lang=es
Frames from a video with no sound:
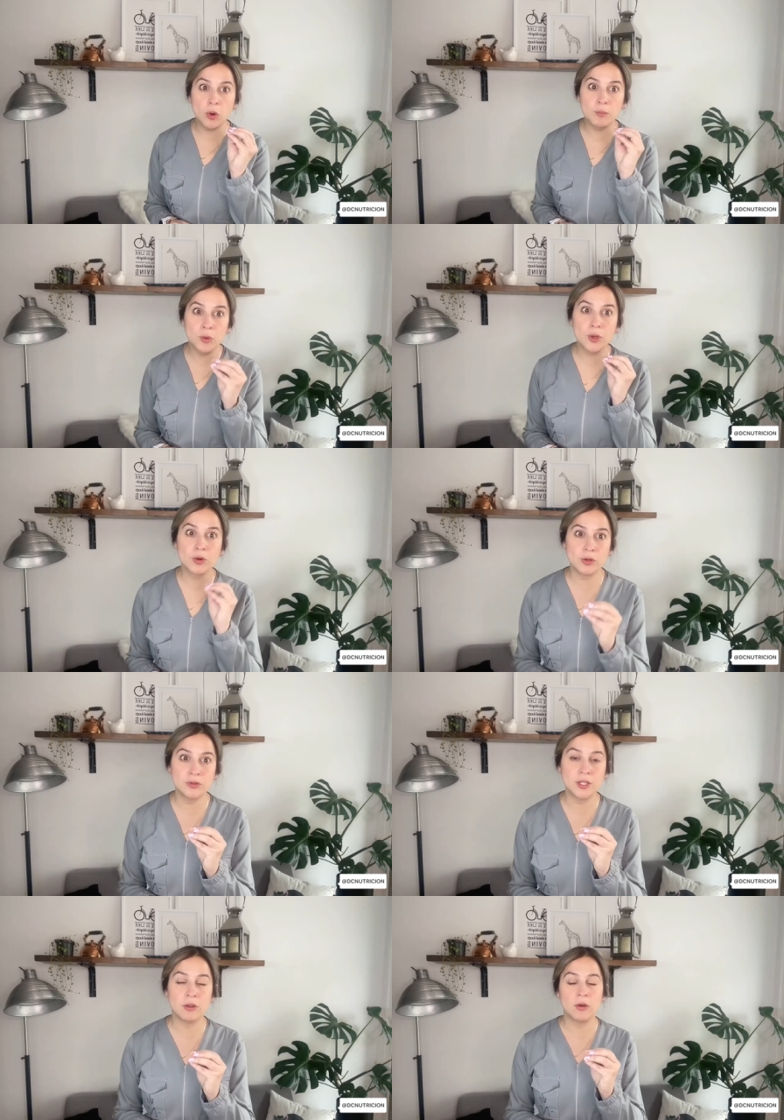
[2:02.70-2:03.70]
muy
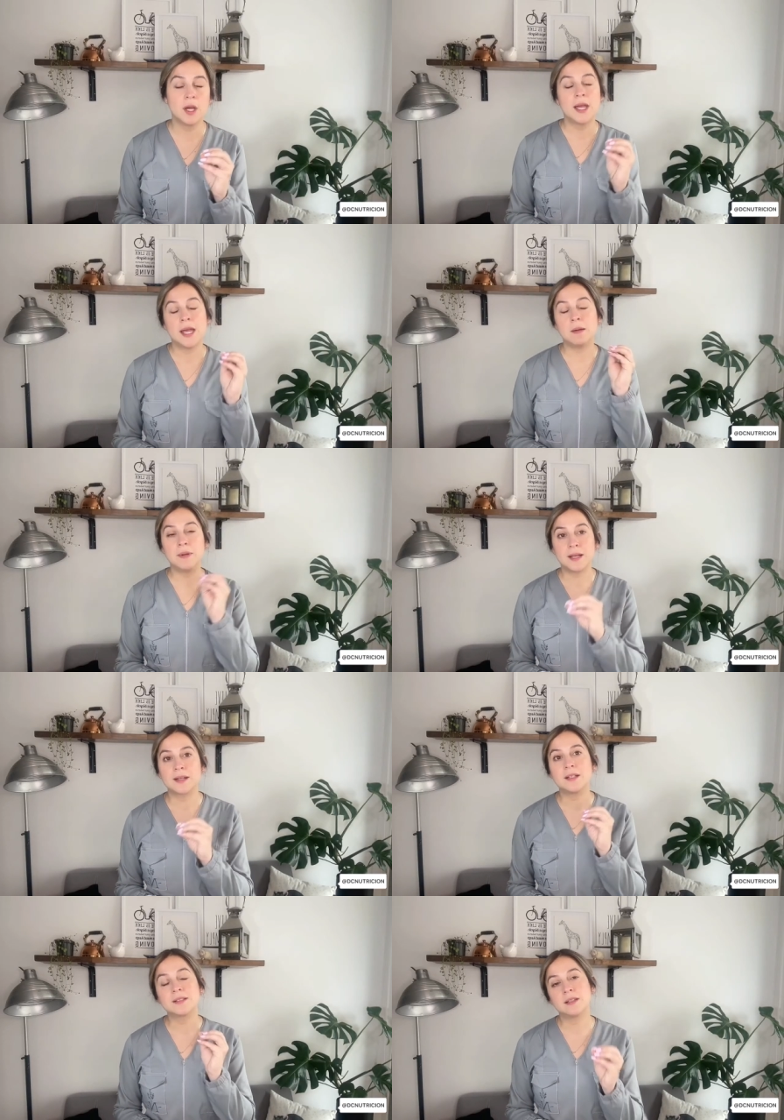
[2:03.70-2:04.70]
conocido, el
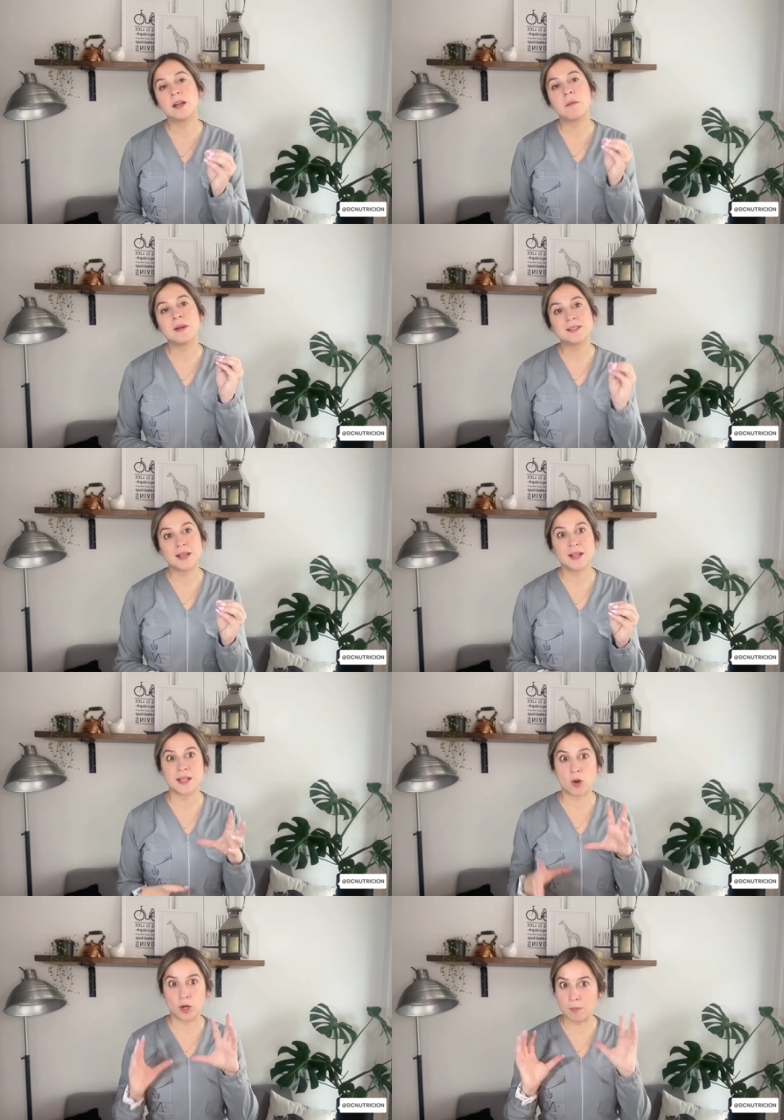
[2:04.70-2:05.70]
vinagre de sidra de manzana, y
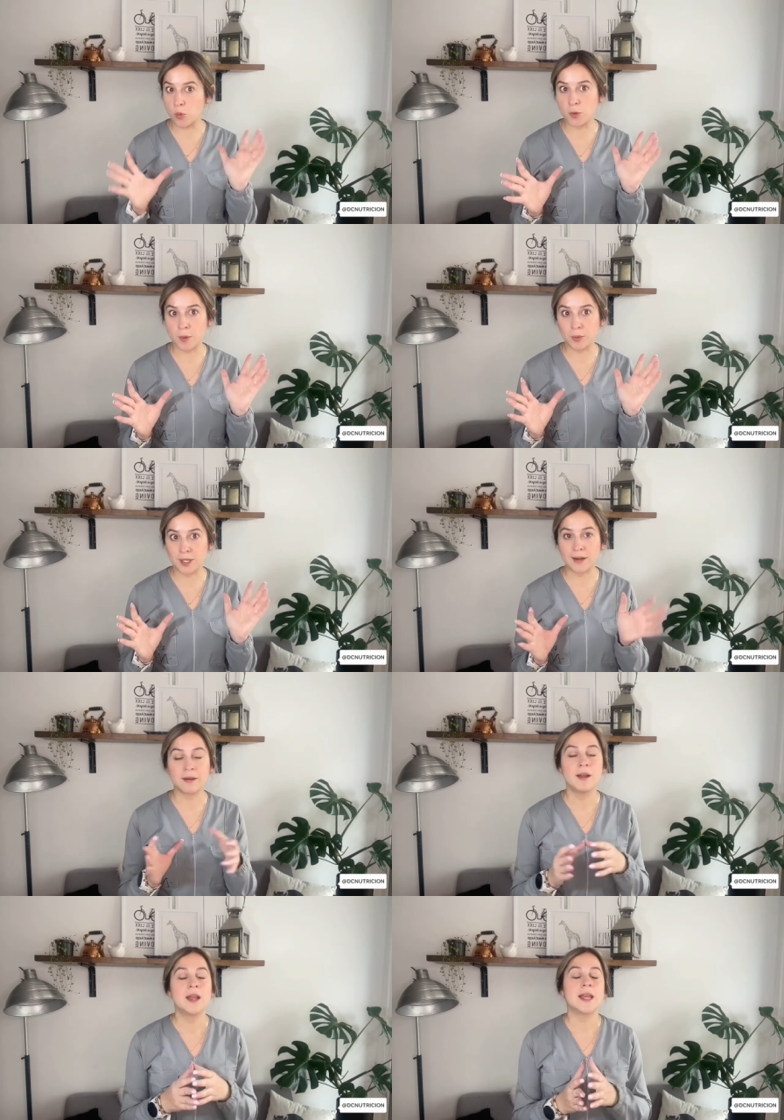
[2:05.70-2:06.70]
ahora muy popular,
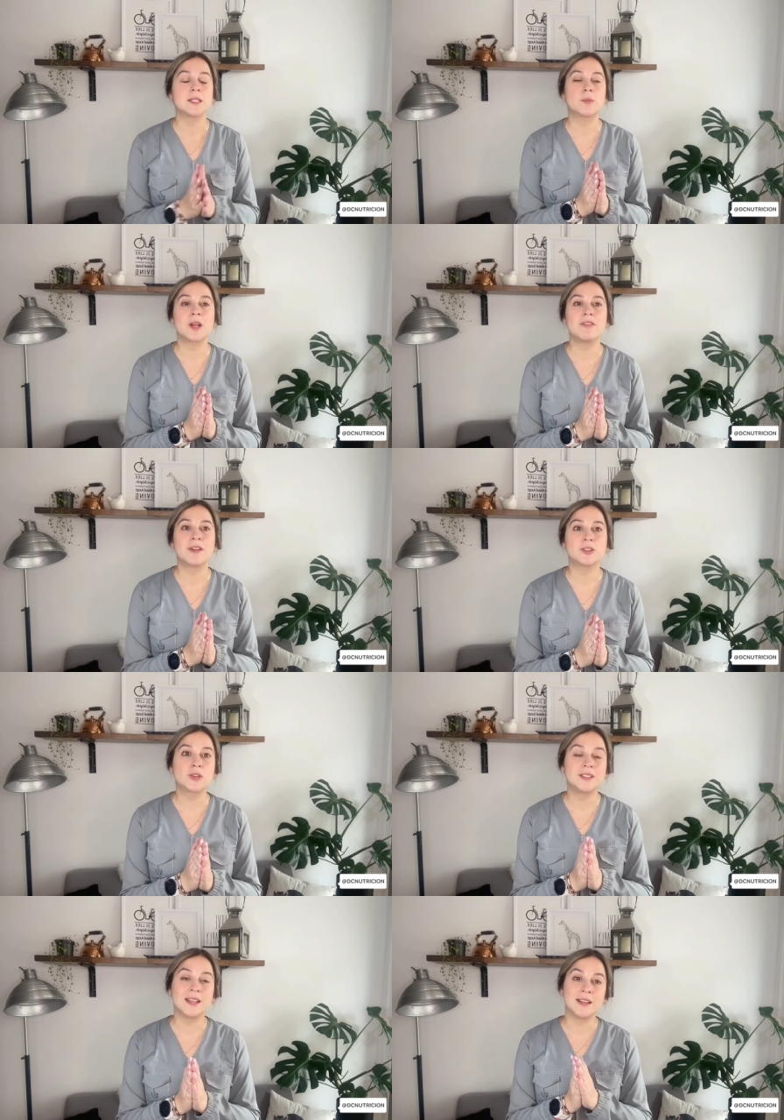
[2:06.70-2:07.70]
es por el efecto que
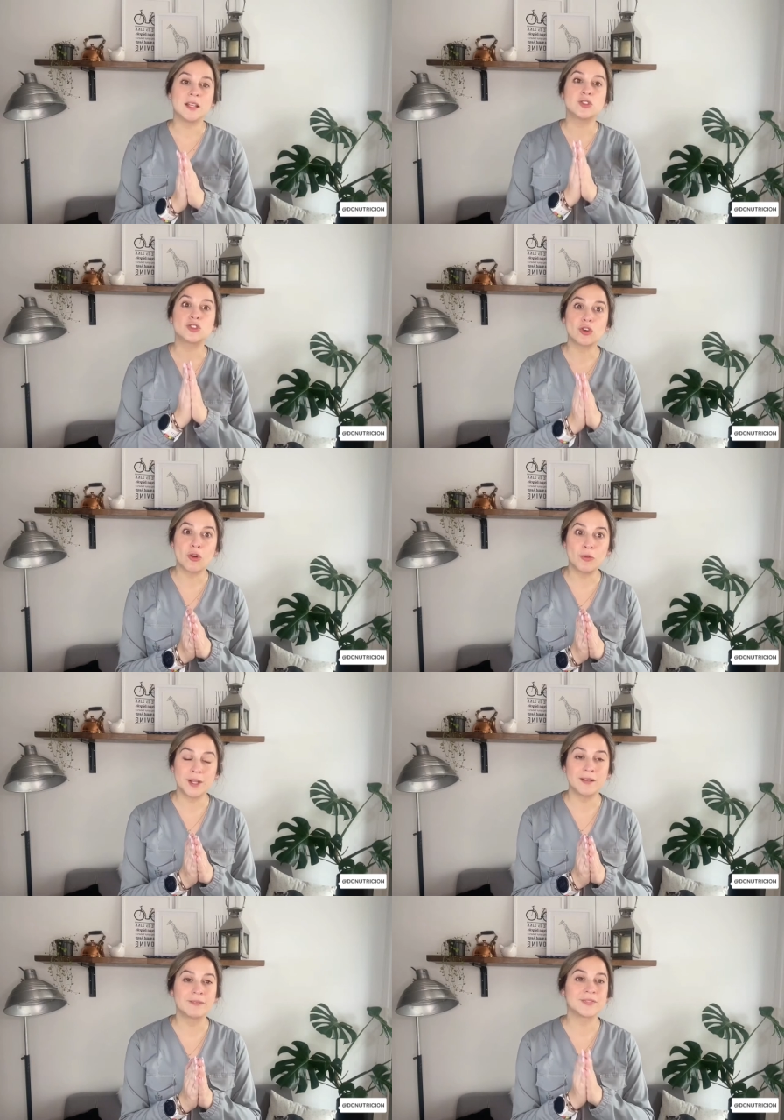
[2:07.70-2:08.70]
tiene
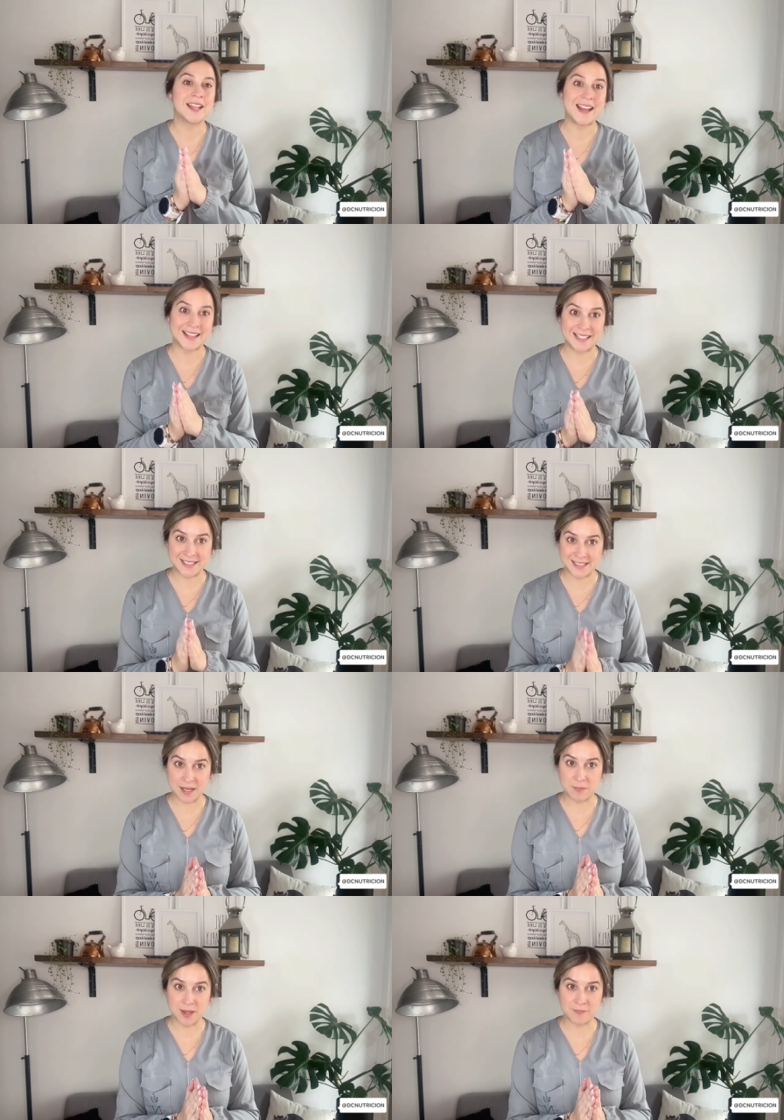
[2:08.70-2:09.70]
sobre la
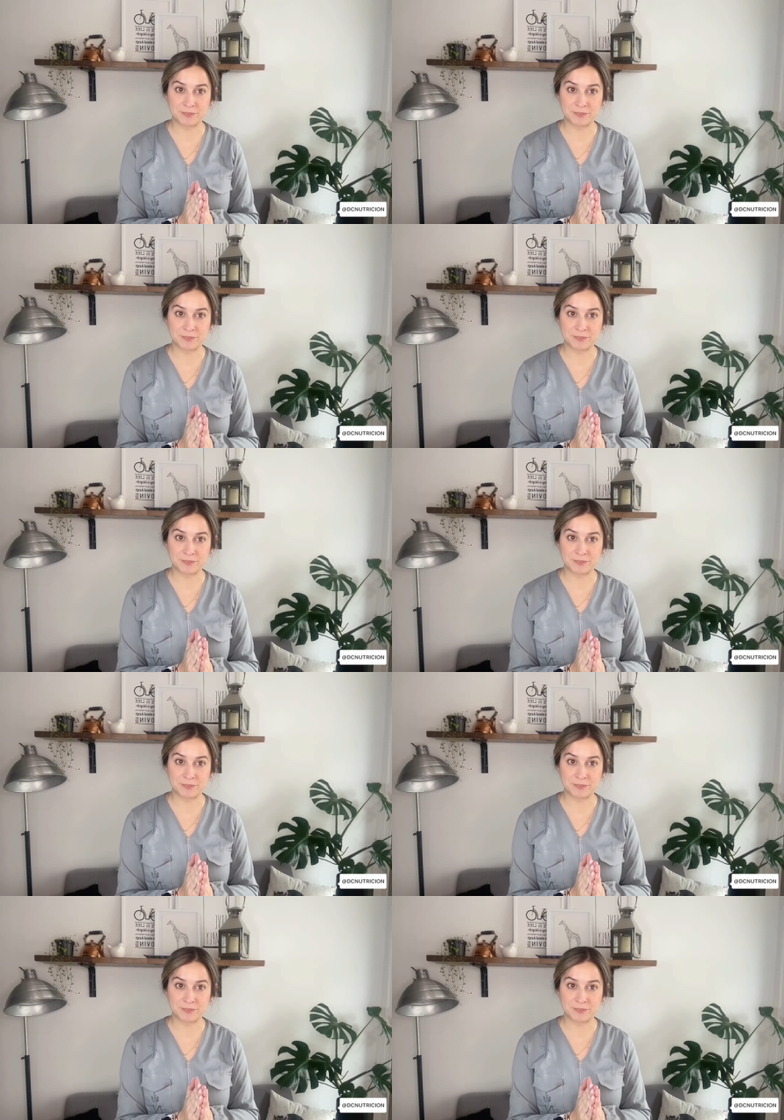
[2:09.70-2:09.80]
glicemia.